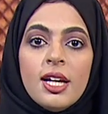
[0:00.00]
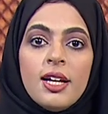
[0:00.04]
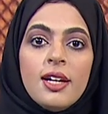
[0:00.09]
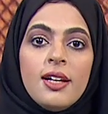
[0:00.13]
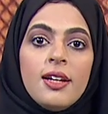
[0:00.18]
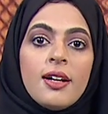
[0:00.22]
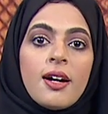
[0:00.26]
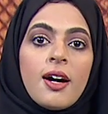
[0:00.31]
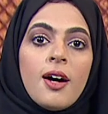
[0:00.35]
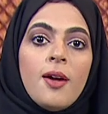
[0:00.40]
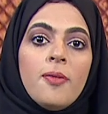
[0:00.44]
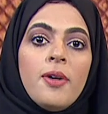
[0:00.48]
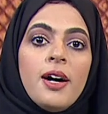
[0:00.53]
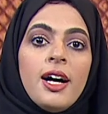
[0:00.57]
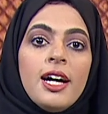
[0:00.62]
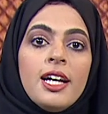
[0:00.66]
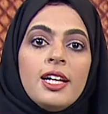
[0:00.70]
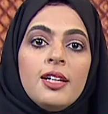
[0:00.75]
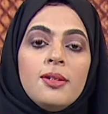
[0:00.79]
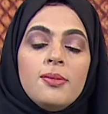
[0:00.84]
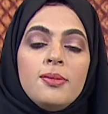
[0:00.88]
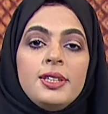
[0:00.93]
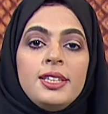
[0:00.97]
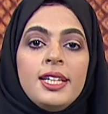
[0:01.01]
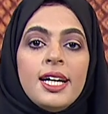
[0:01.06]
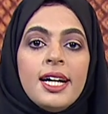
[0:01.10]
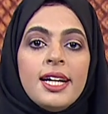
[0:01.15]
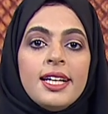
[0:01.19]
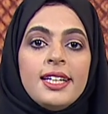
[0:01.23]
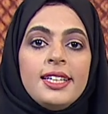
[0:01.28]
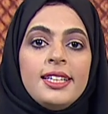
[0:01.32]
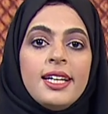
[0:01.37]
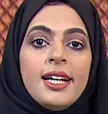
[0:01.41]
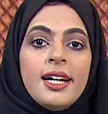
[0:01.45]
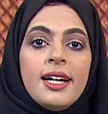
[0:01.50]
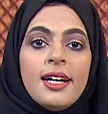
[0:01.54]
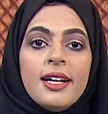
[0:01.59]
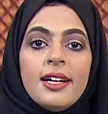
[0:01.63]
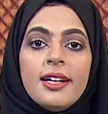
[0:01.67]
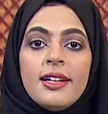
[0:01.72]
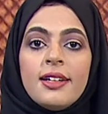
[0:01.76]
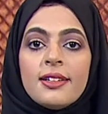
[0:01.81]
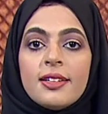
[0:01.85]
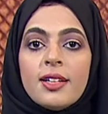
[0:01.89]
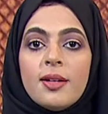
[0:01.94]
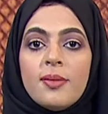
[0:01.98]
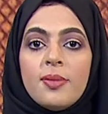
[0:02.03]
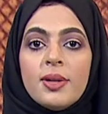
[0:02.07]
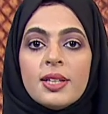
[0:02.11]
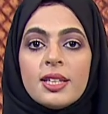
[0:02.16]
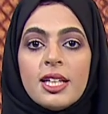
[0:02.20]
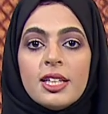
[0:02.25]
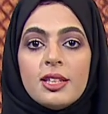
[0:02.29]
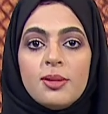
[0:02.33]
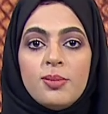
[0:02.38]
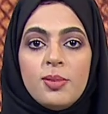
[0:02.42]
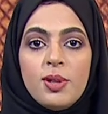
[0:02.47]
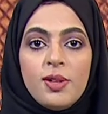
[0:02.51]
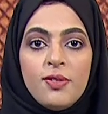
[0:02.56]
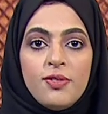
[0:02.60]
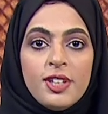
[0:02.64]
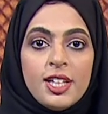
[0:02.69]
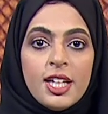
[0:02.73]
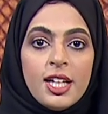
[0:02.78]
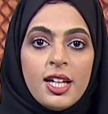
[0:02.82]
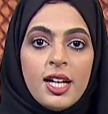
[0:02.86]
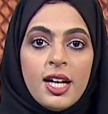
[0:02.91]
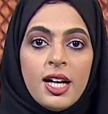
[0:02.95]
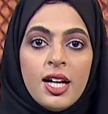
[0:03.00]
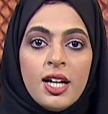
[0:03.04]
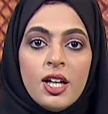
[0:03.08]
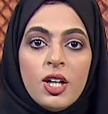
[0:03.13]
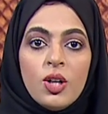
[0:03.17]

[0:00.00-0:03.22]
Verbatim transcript: لقبائل بدائية ارتبطت بالفيلة